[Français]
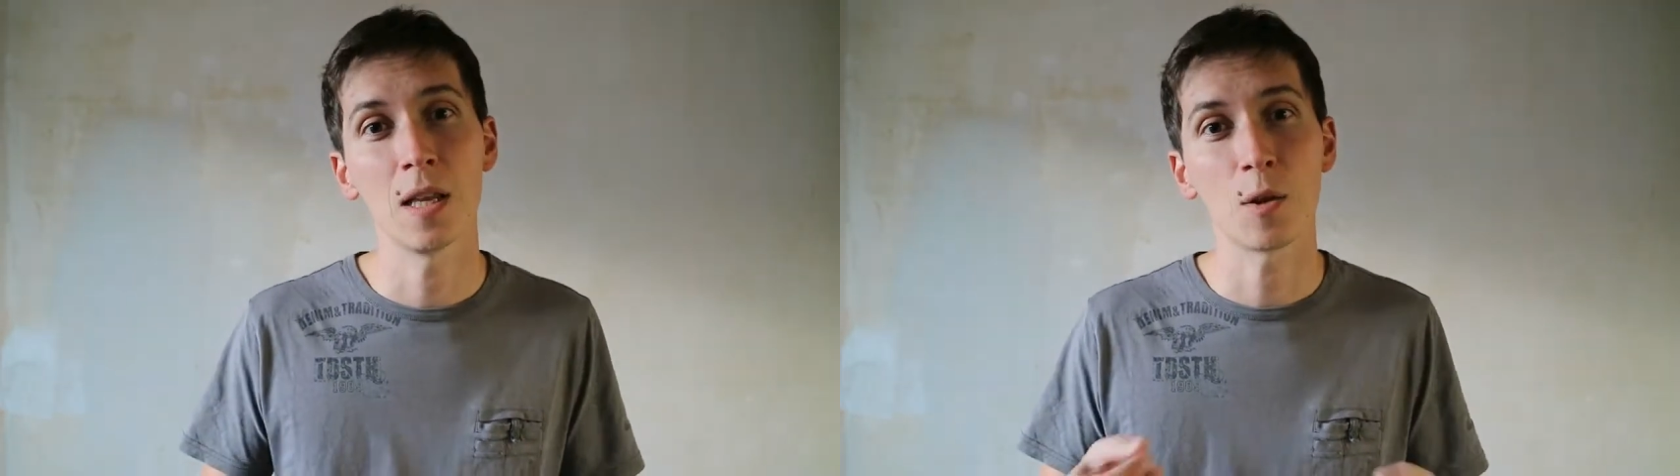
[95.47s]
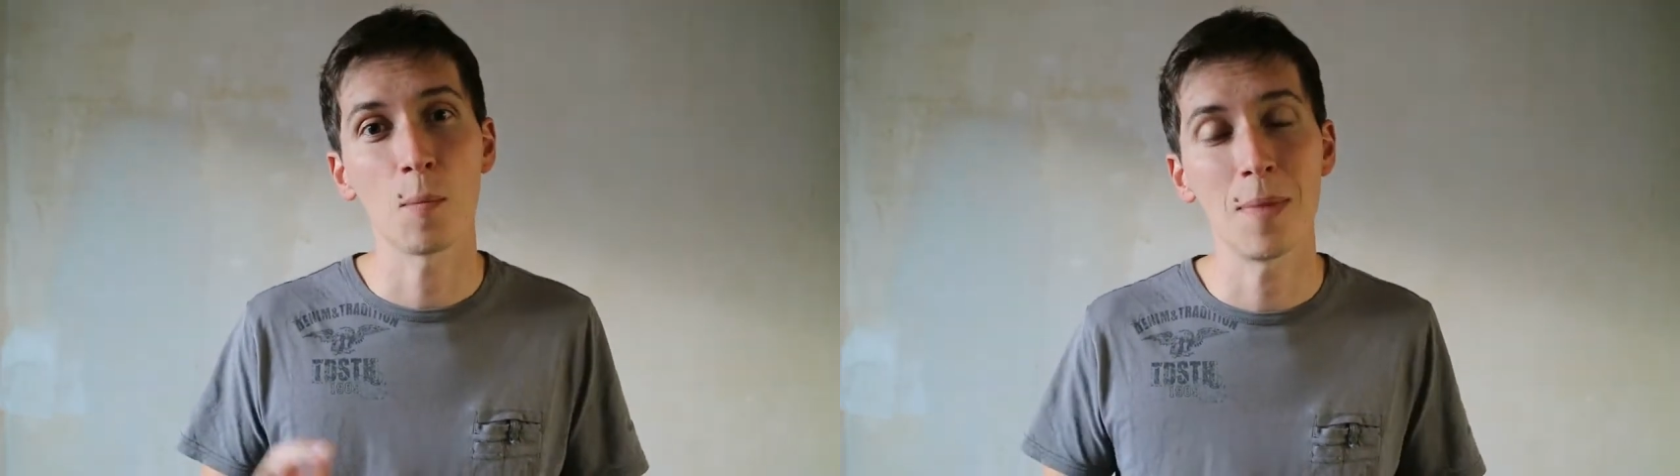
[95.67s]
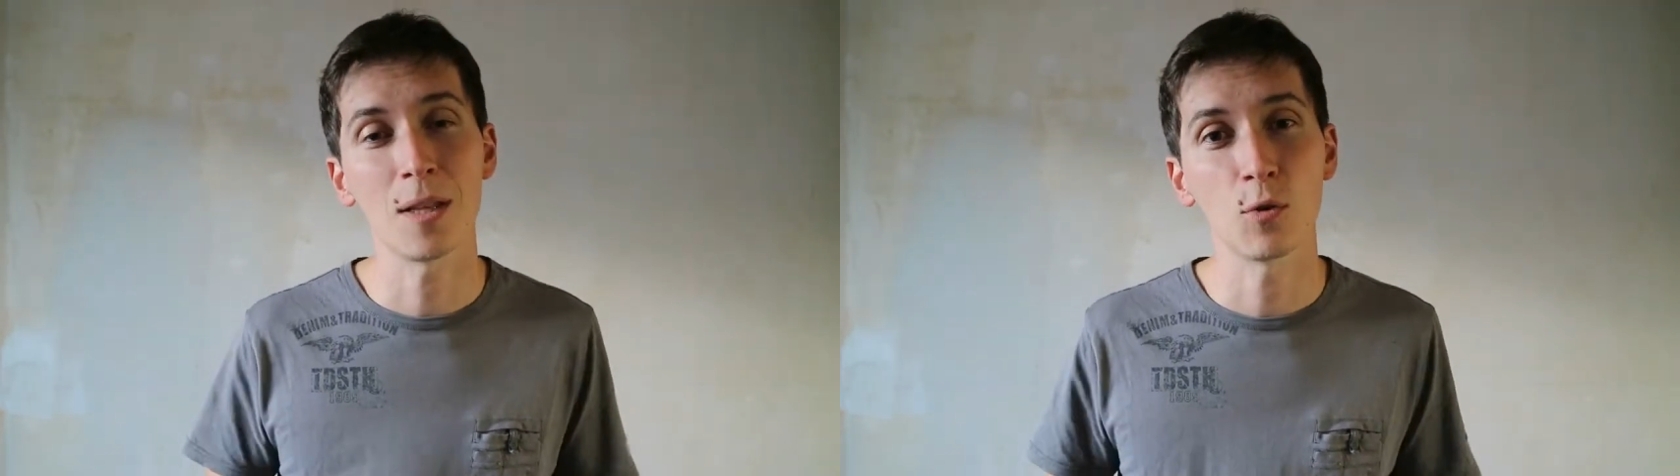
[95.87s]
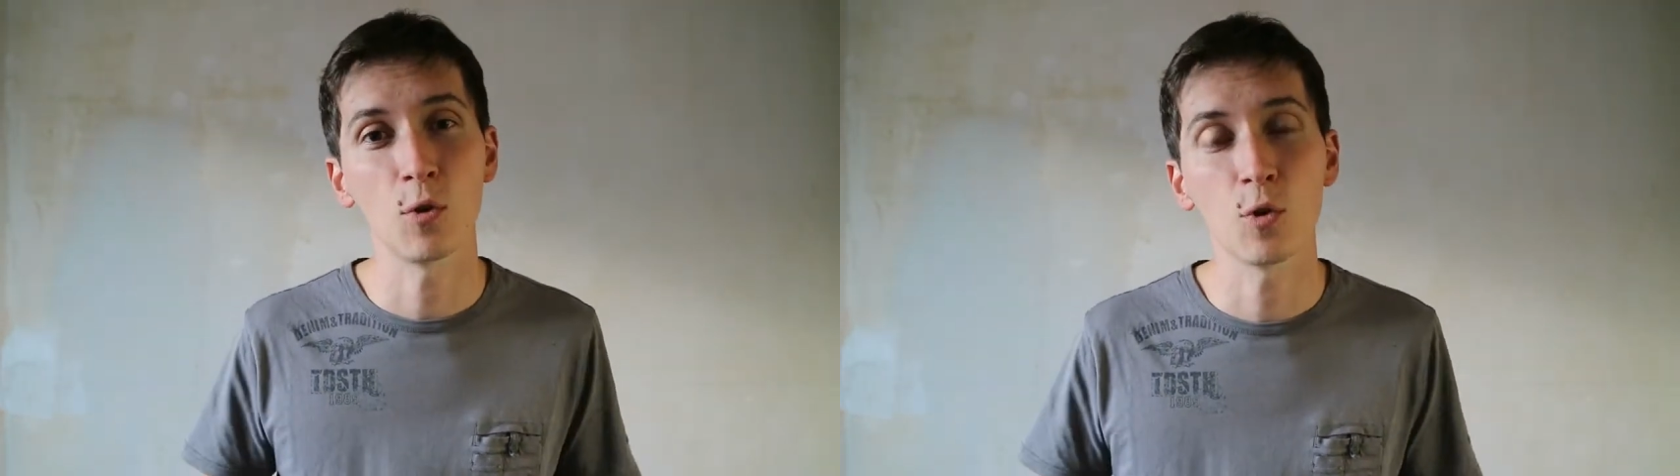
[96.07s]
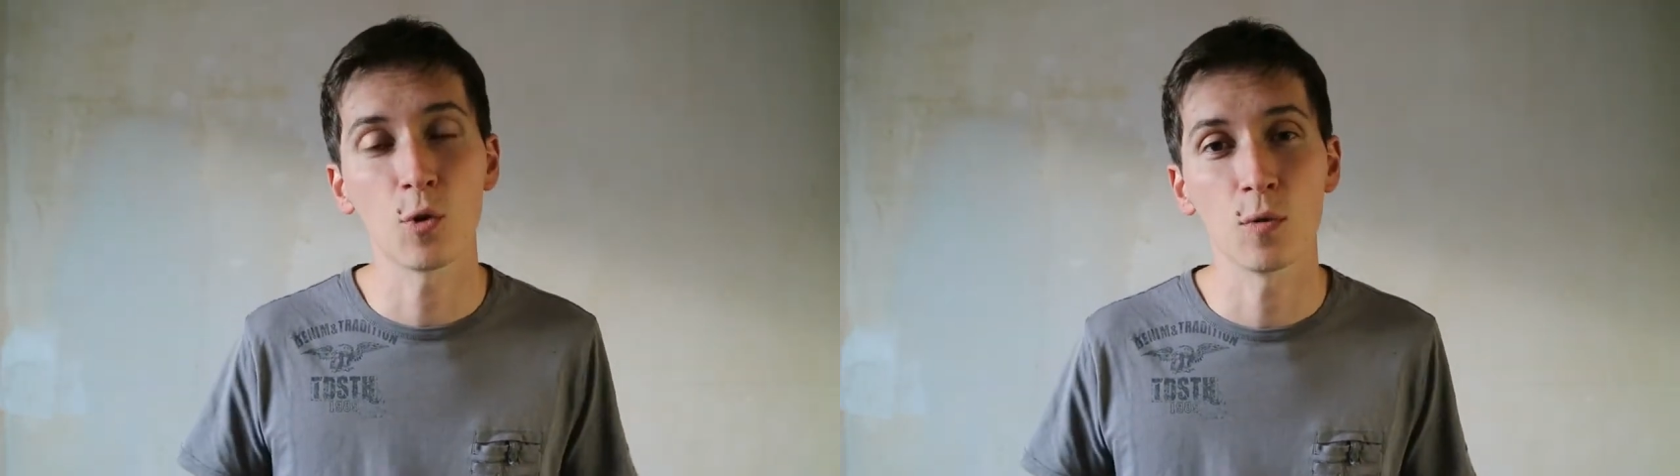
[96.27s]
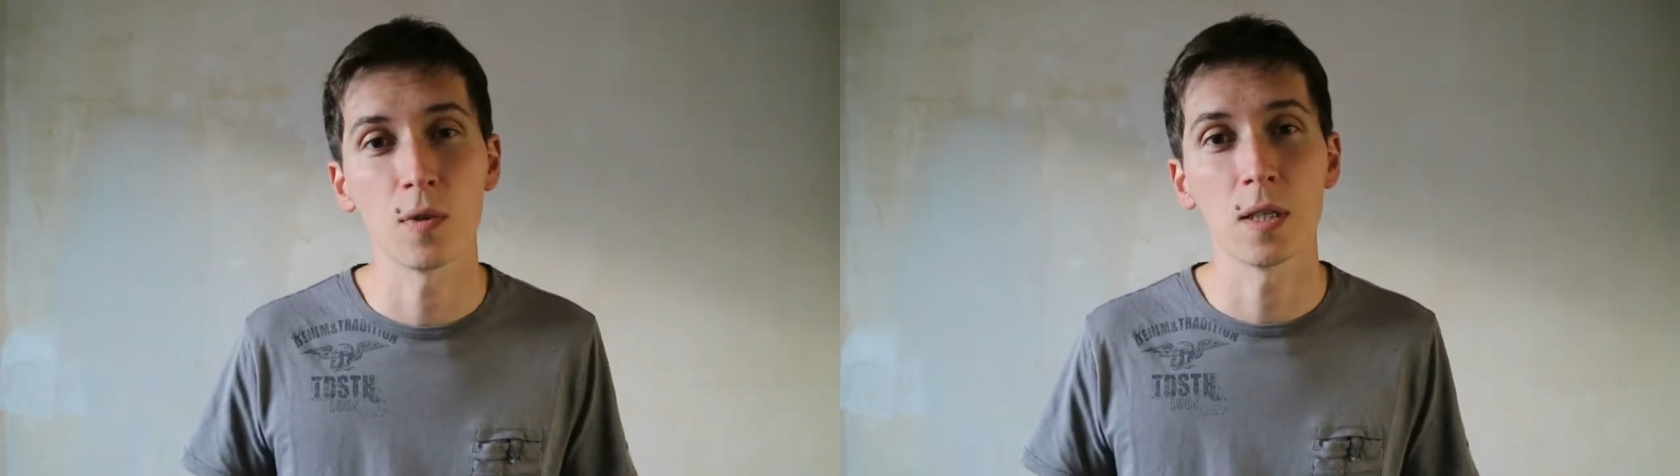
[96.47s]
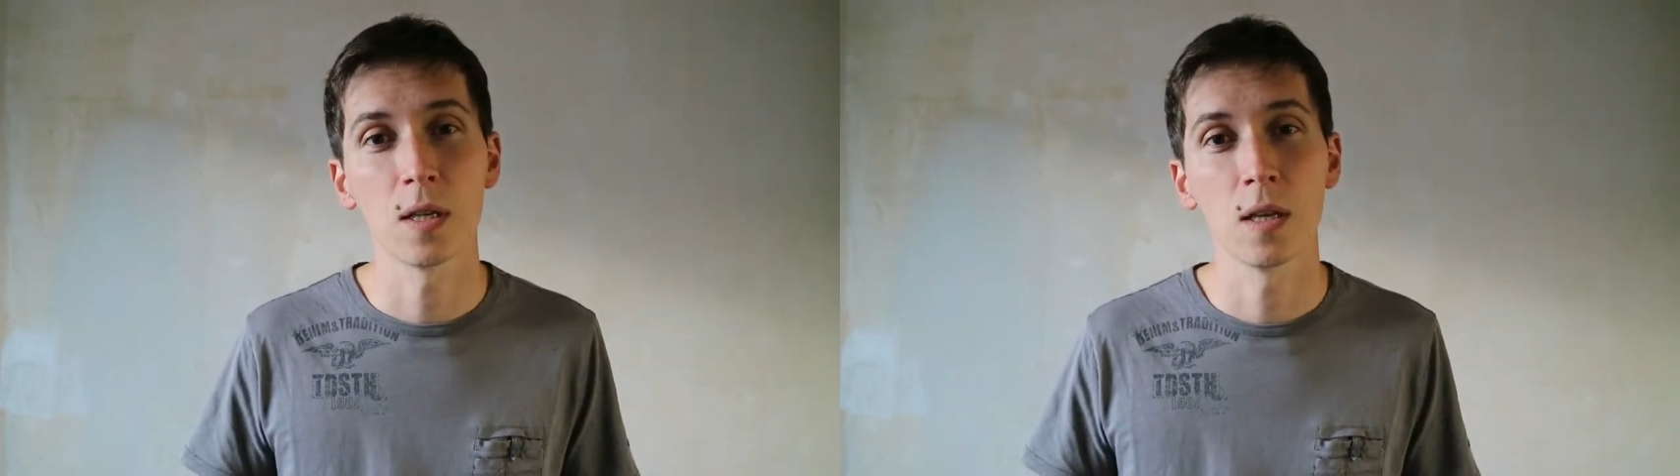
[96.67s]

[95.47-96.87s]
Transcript: d'être maîtres de notre vie.